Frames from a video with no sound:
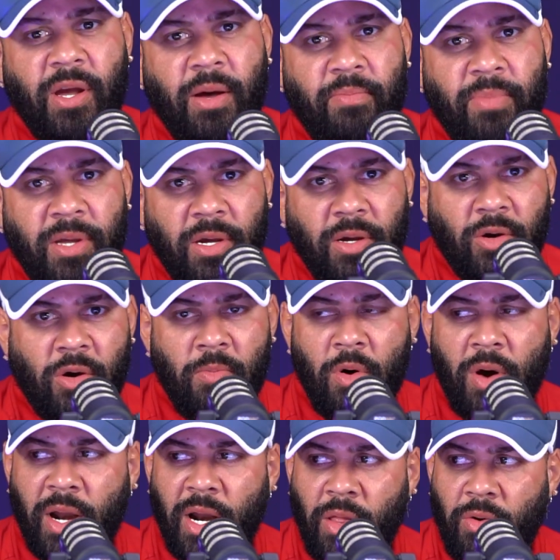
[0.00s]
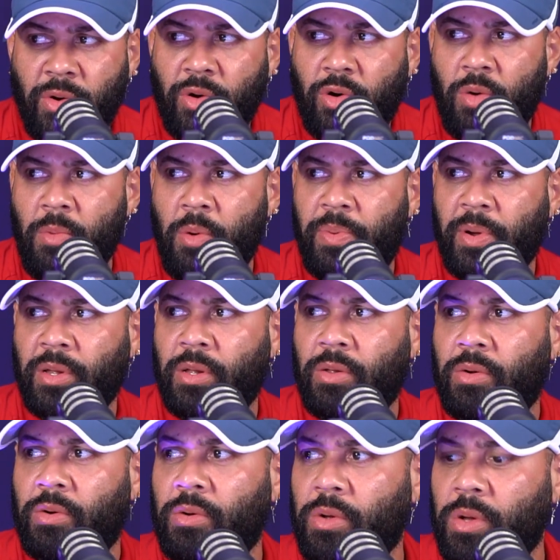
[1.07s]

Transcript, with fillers: a mí como ganador o como perdedor.